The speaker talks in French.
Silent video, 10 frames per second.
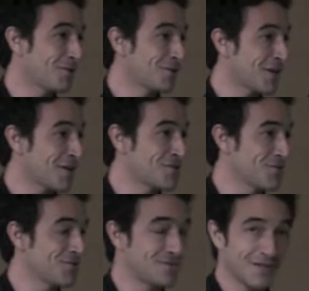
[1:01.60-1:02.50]
dans la
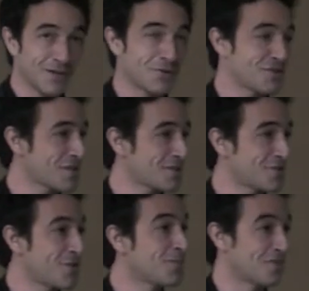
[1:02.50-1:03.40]
région et en recherche
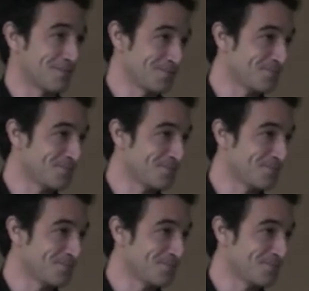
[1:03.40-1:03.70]
d'emploi.